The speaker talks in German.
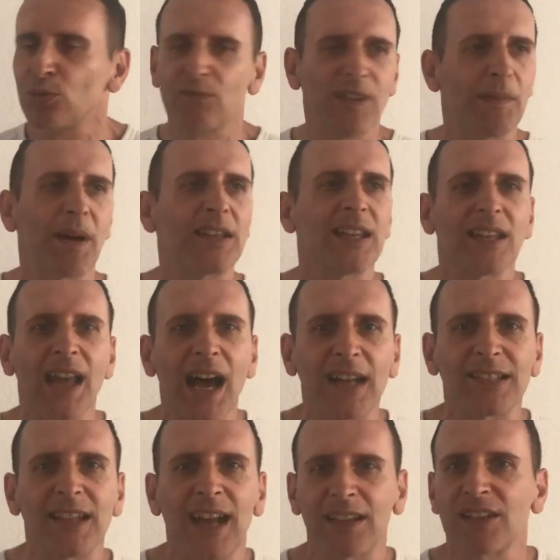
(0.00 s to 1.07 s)
du, wie man dir
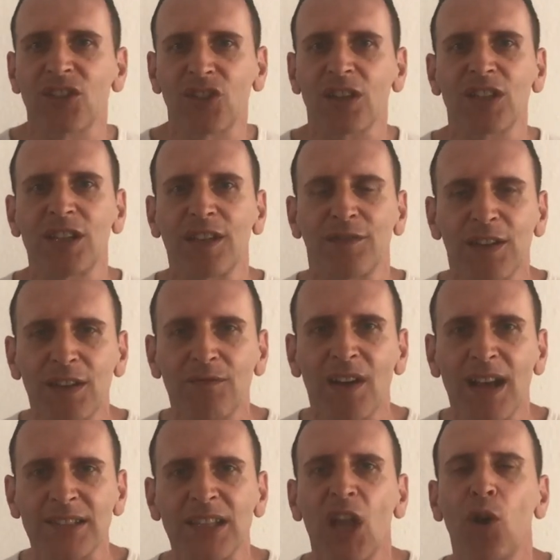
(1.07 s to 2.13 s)
nachsagt, nicht richtig fit
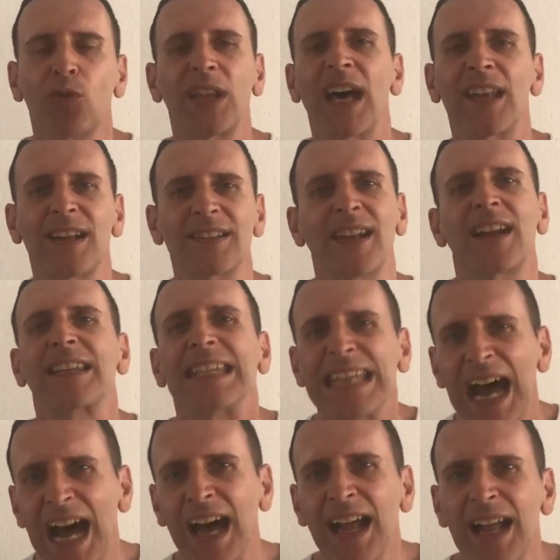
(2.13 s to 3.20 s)
warst? Und da hat er gesagt,
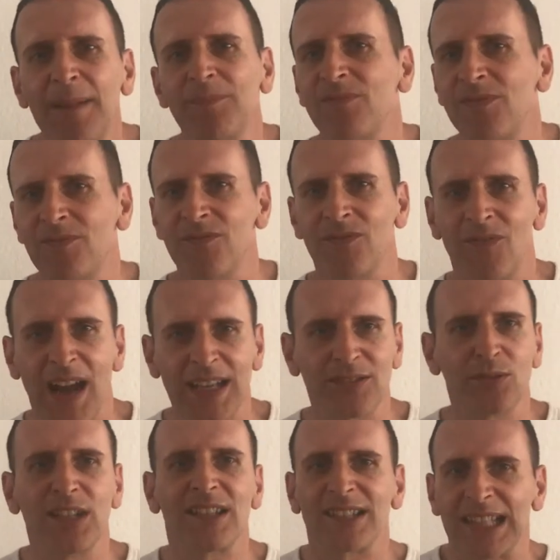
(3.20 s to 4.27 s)
ja,
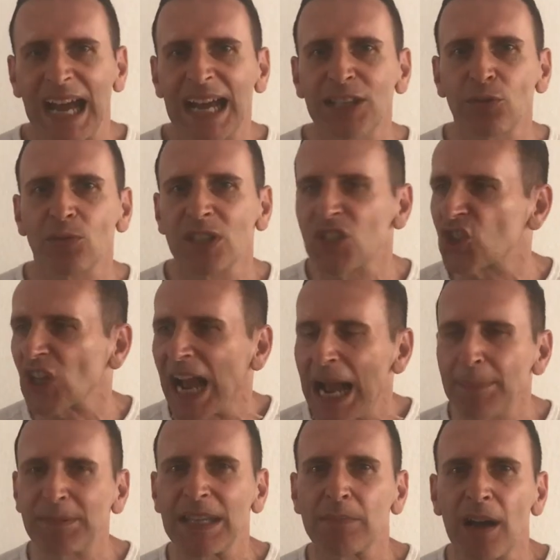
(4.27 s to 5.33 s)
weißt du, die Zeitung, die
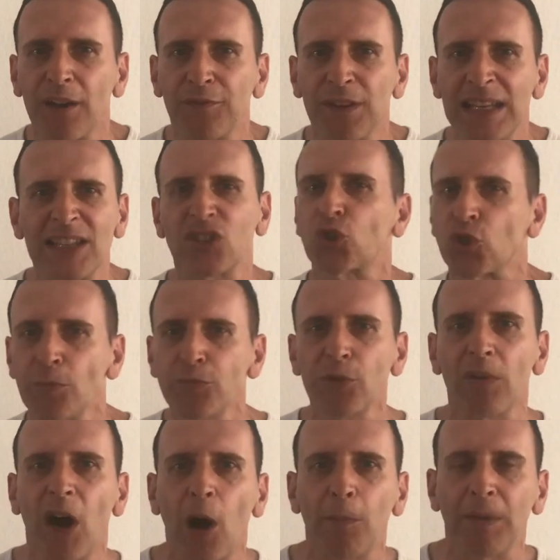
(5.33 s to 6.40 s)
schreibt immer viel, es stimmt
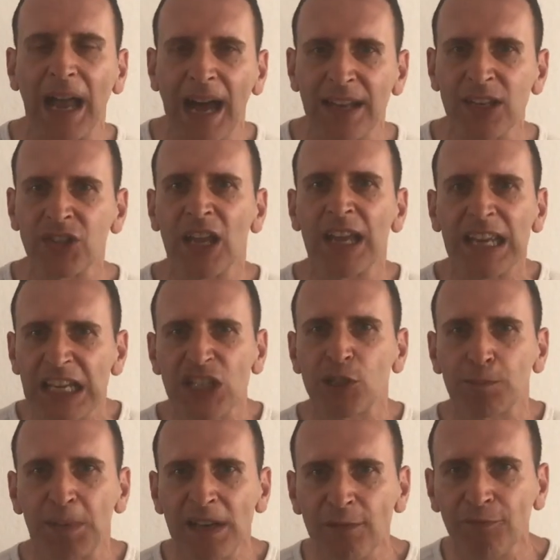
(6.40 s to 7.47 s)
überhaupt gar nicht.
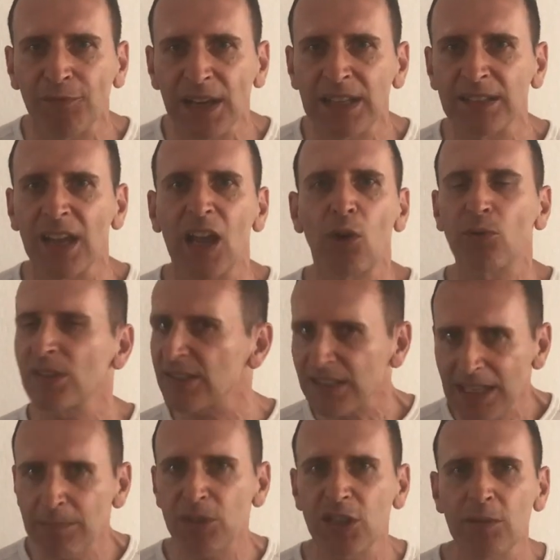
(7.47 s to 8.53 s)
Ich bin fit und das
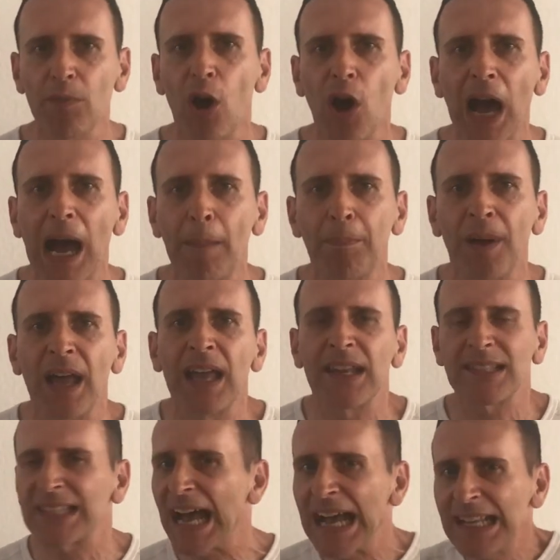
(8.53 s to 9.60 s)
nehme ich ihm auch ab.
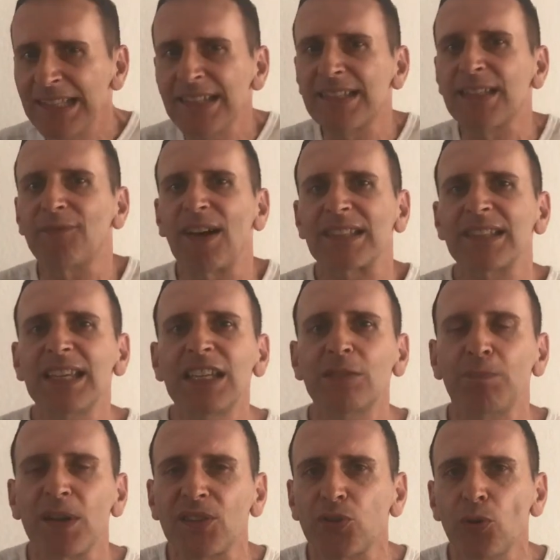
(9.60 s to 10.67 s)
Das Einzige, was
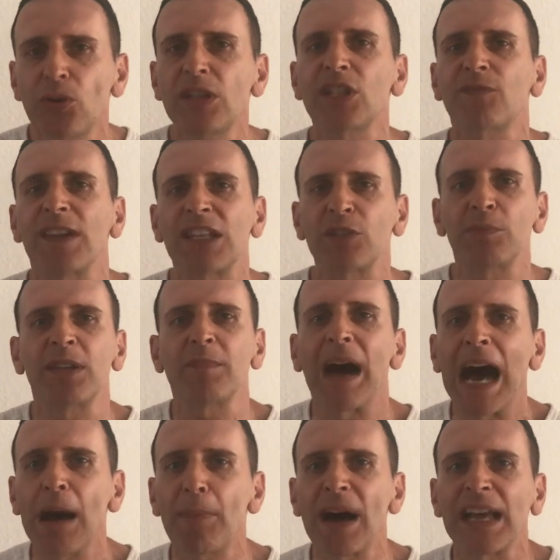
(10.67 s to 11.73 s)
ich persönlich, wenn ich mit ihm
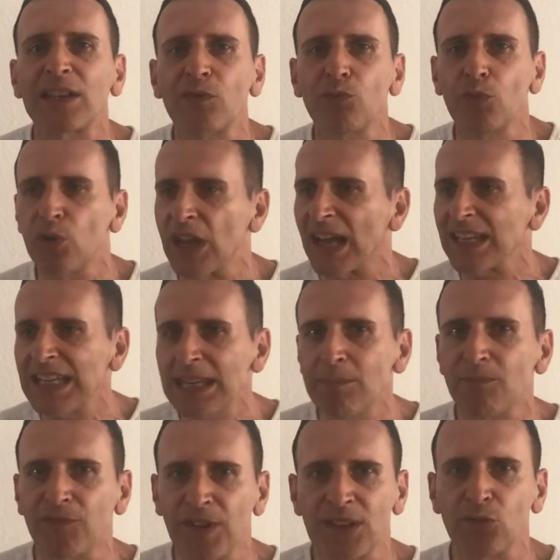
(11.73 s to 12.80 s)
arbeiten würde, an
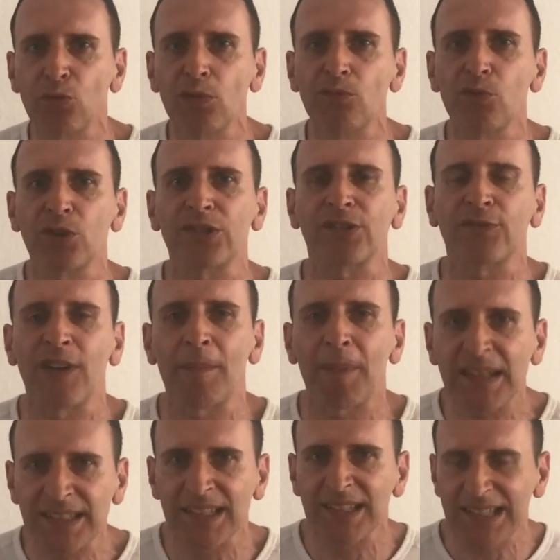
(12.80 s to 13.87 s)
ihm versuchen würde zu
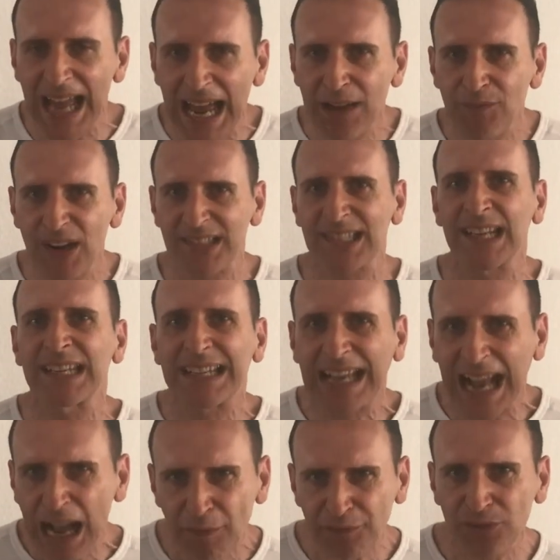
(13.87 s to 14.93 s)
verbessern, ist einfach seine
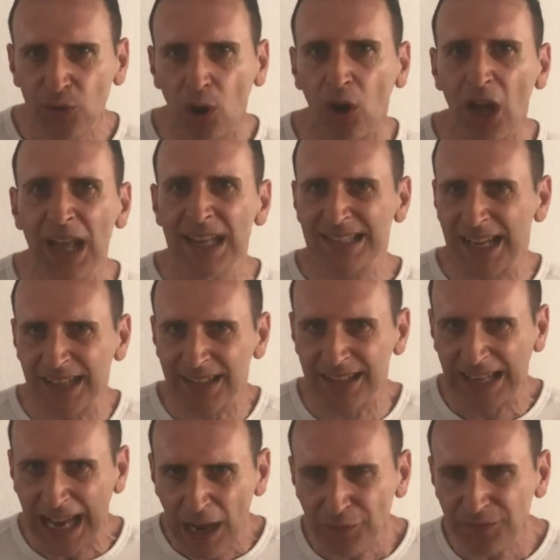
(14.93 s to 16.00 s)
Kraft noch.
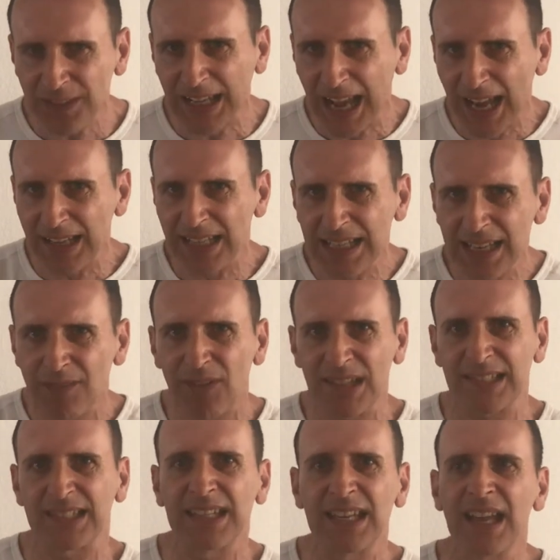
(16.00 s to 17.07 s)
Seine Kraft, gerade hier,
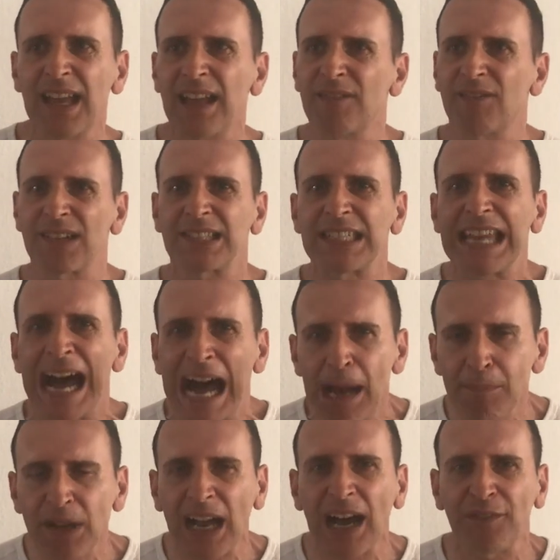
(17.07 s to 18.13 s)
was die, was die
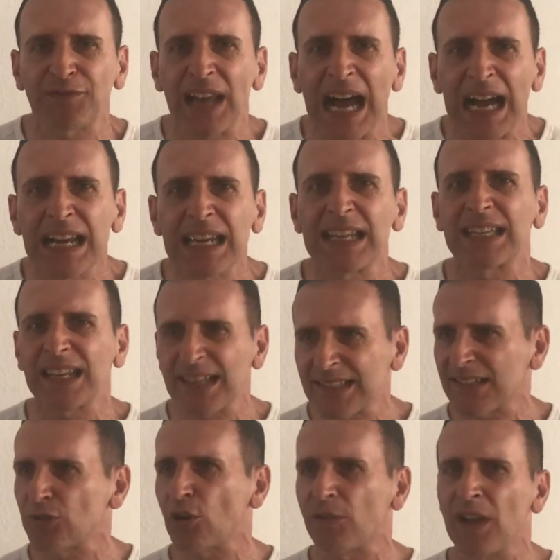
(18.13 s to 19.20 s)
Armkraft angeht, ja, dass
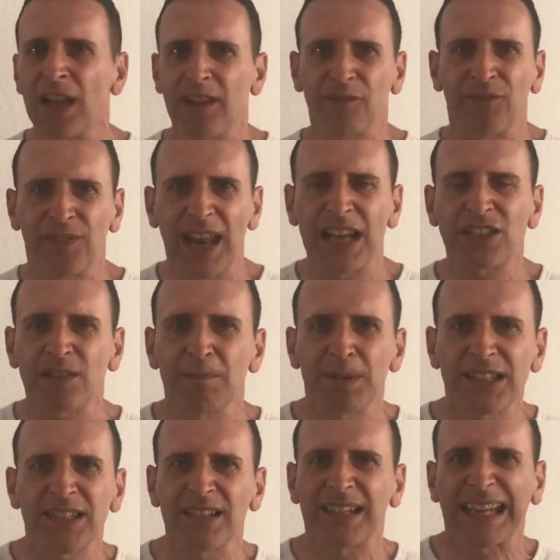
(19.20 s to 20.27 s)
er noch vielleicht ein
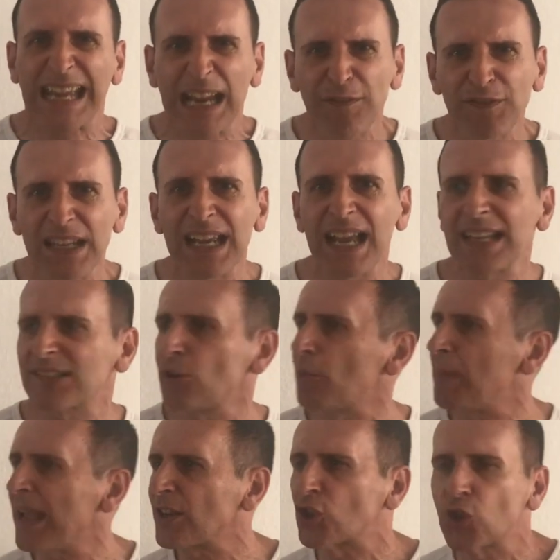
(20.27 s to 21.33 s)
bisschen kräftiger ist, noch
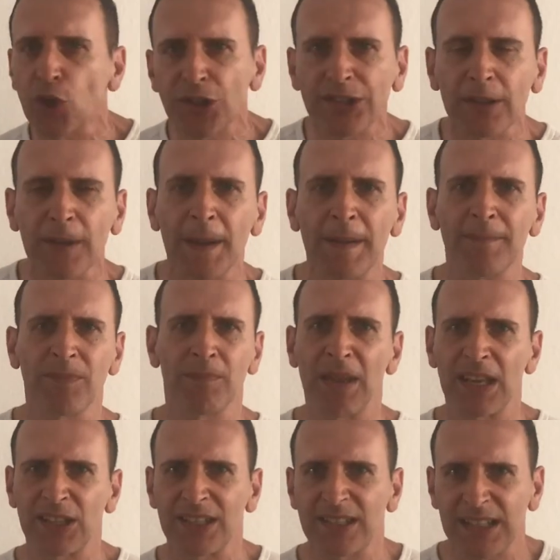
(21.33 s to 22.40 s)
mehr Schüsse
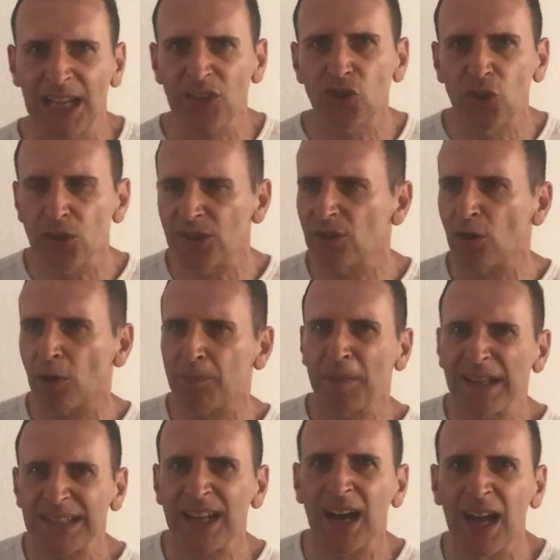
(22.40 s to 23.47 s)
mehr Distanzschüsse noch
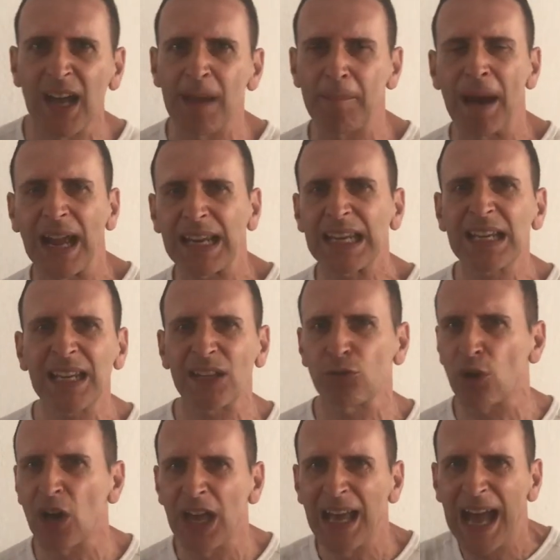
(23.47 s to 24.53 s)
besser parieren kann,
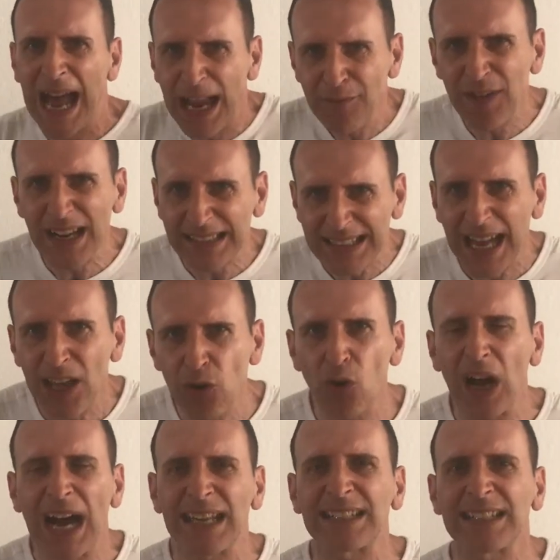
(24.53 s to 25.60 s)
noch einfach da
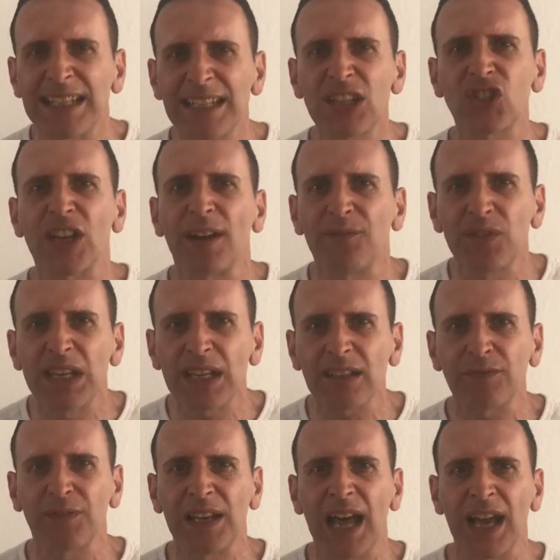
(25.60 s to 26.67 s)
noch athletischer
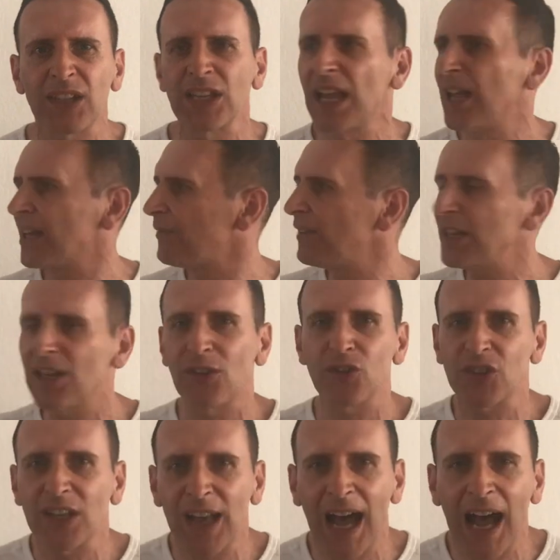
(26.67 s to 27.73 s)
wirkt vielleicht. Denn wenn ihr
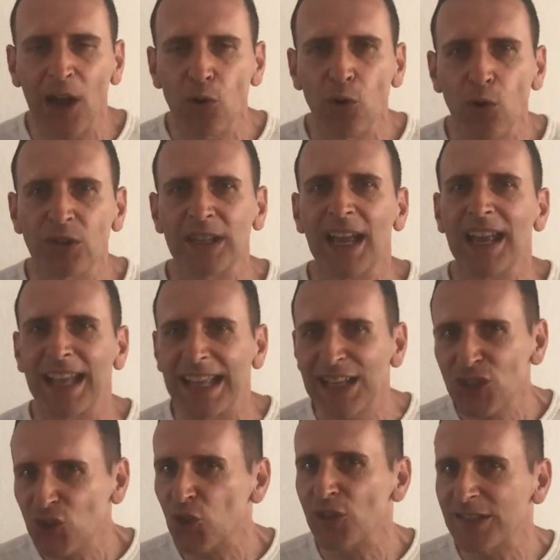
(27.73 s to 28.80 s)
euch dann anguckt, er
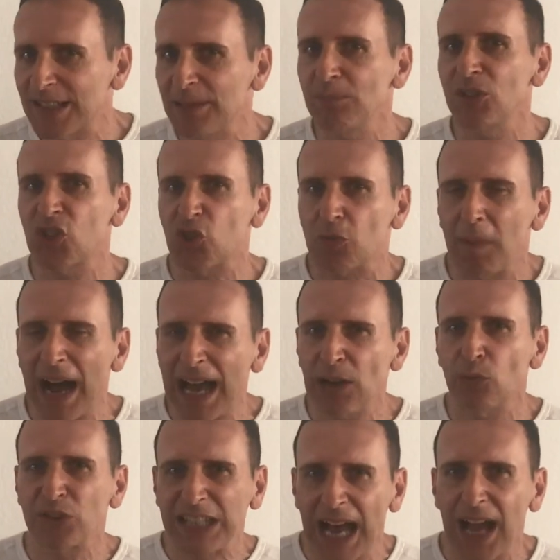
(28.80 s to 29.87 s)
ist schon ziemlich schmal
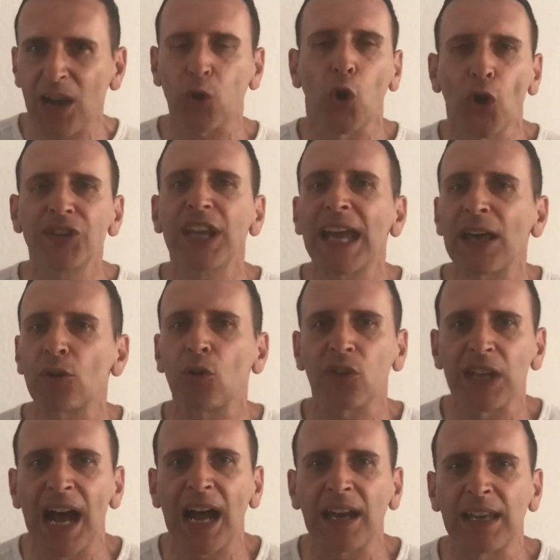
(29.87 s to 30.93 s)
und da könnte er
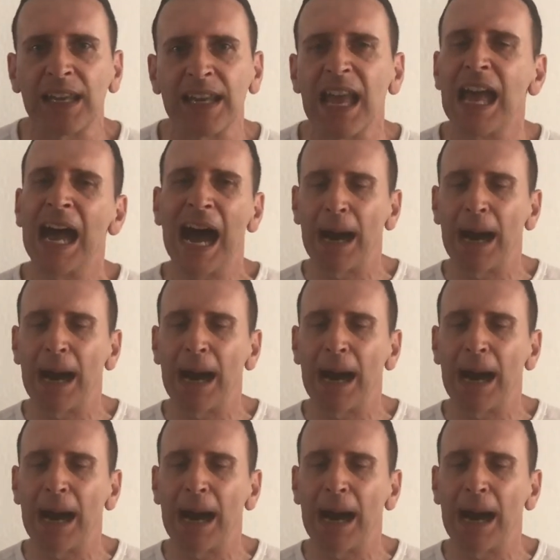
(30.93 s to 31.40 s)
noch nachlegen.